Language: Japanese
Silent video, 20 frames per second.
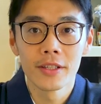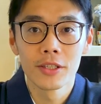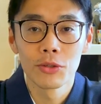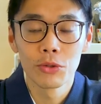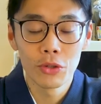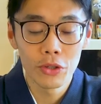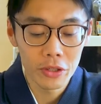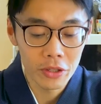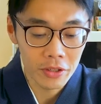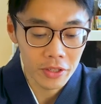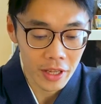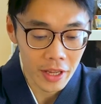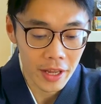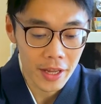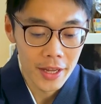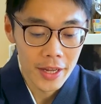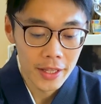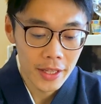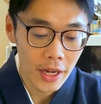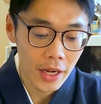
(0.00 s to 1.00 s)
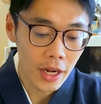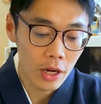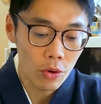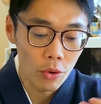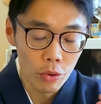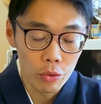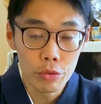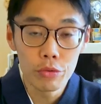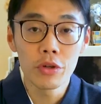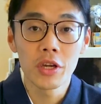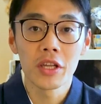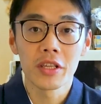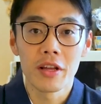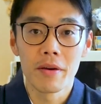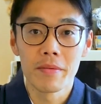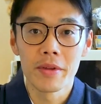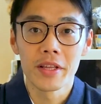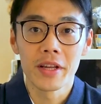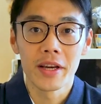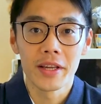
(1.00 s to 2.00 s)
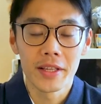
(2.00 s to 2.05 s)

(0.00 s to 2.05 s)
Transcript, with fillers: そういうので、なんかこう受けたみた